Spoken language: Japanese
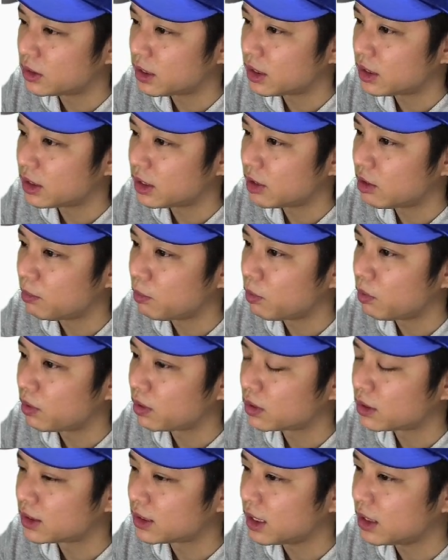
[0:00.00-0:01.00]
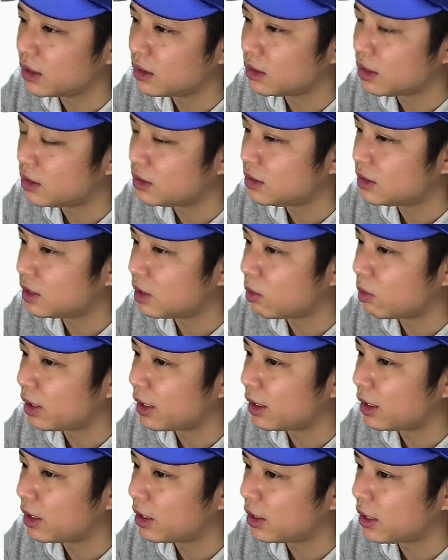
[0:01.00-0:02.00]
全体の防御率は
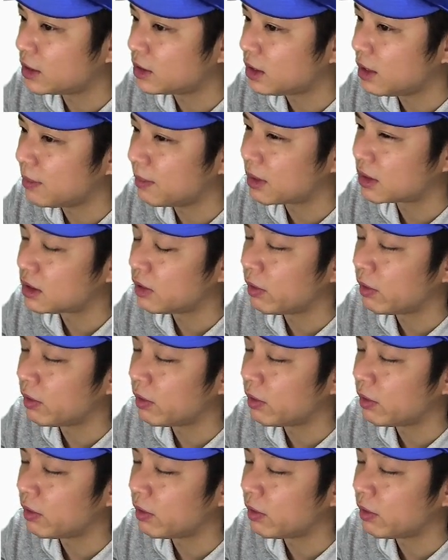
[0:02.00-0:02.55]
3.07に対して松